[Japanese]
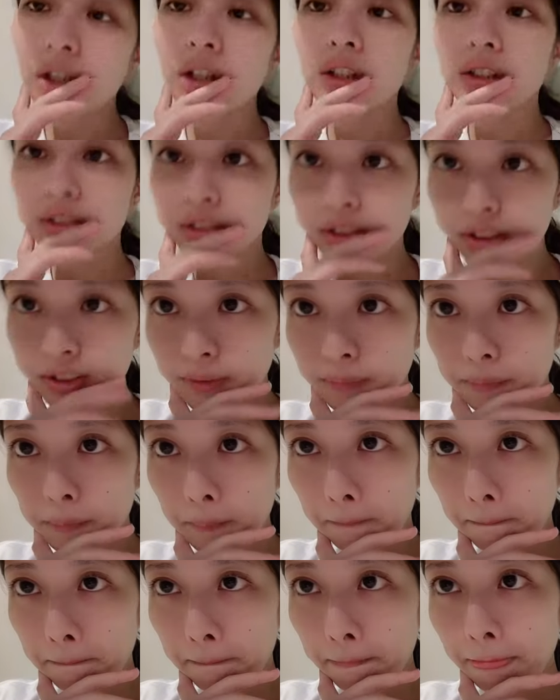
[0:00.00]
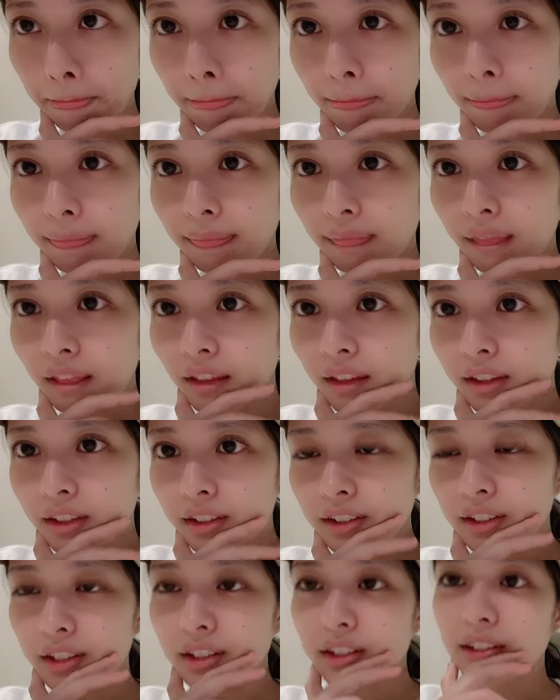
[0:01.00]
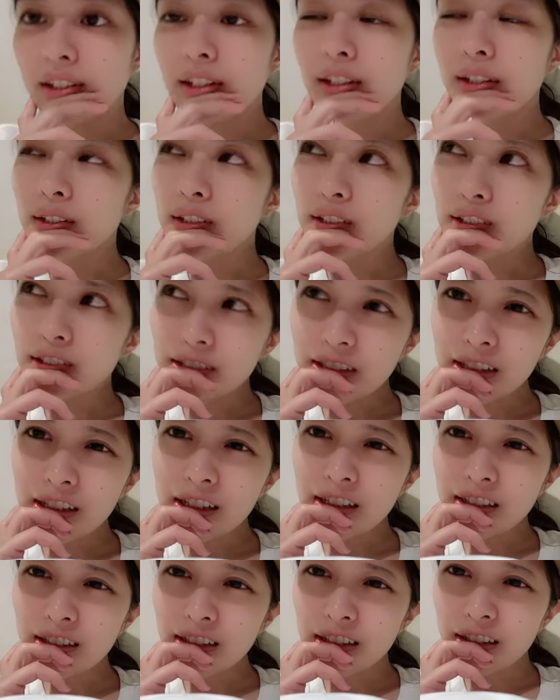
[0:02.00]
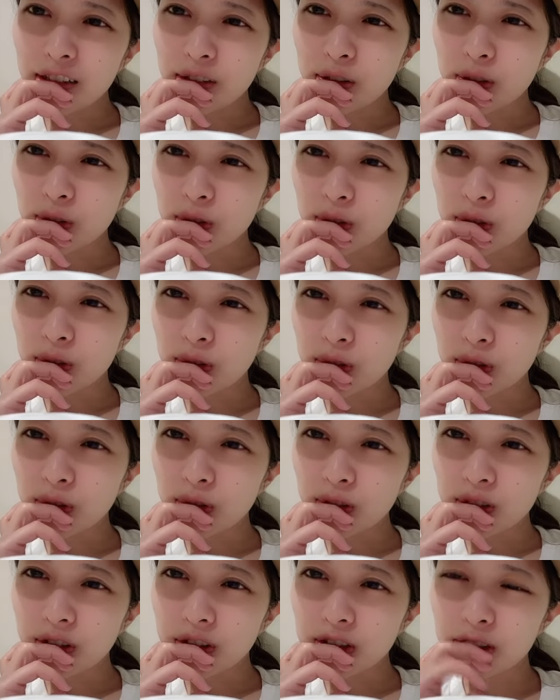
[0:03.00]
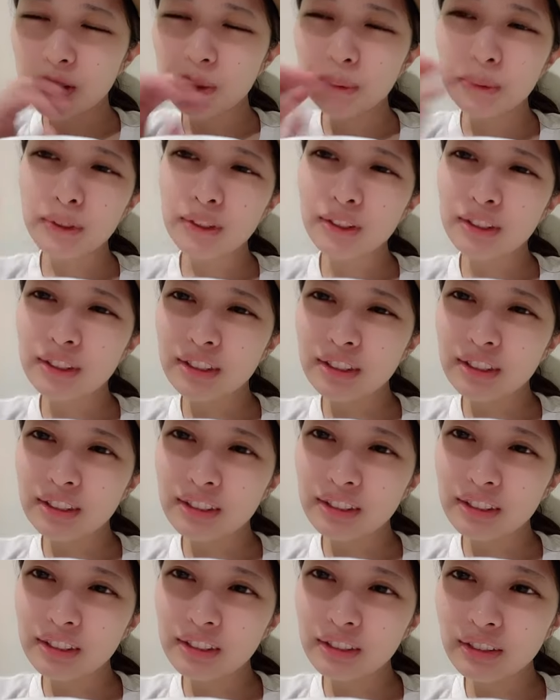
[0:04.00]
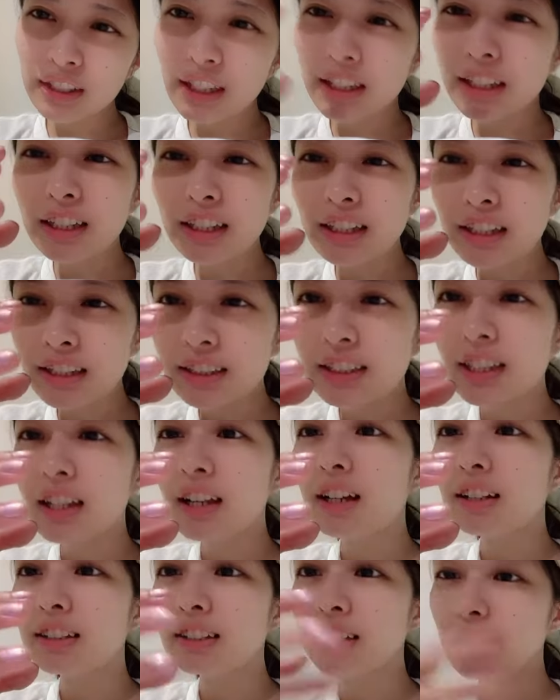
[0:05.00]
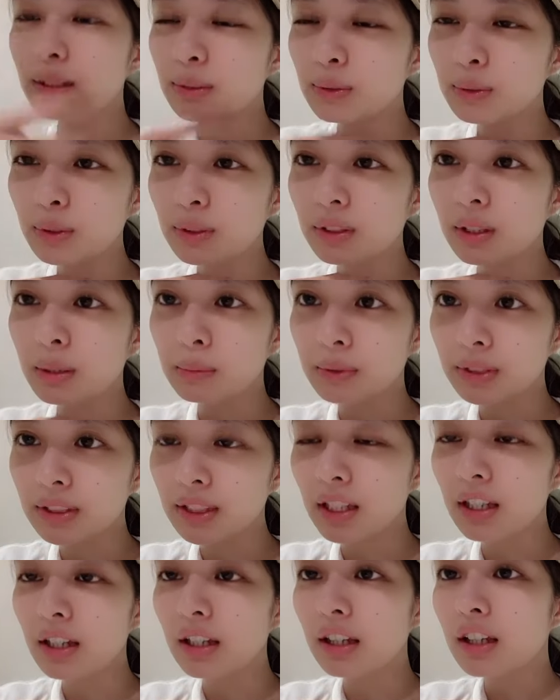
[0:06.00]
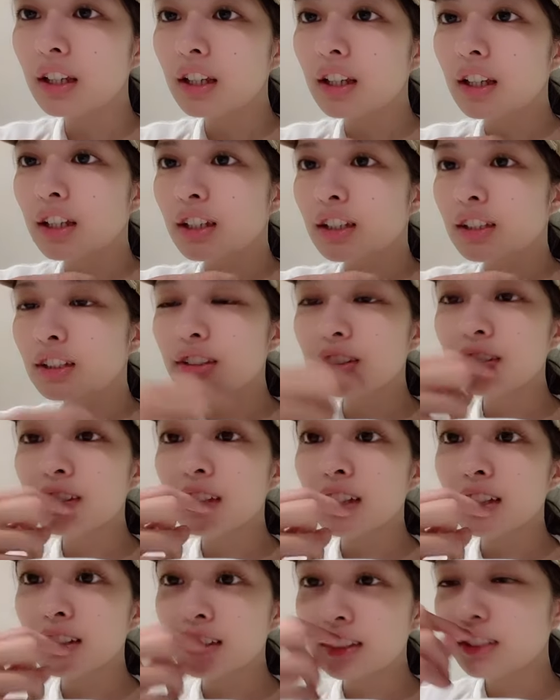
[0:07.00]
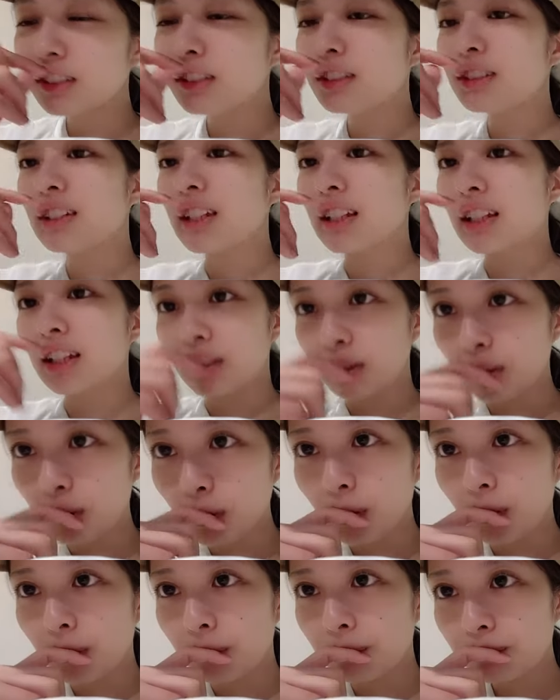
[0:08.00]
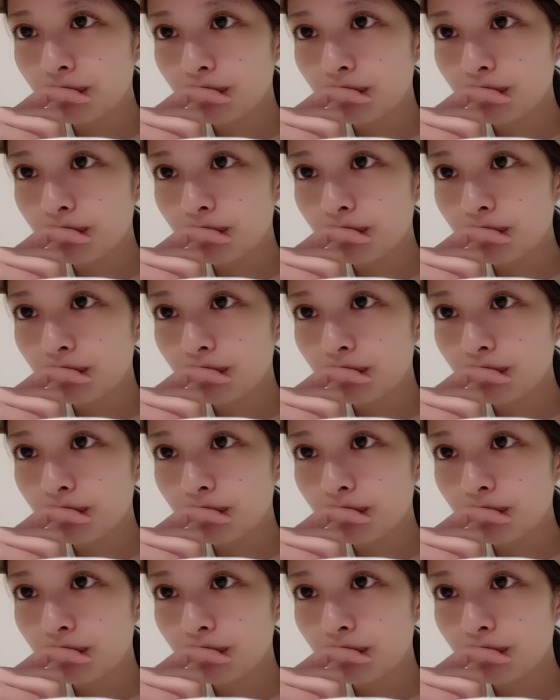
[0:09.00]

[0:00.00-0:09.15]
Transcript: 感じ。なんか結局な、なんかこの、自分だけでさ、セリフとかもさ、言ったりするんやけど、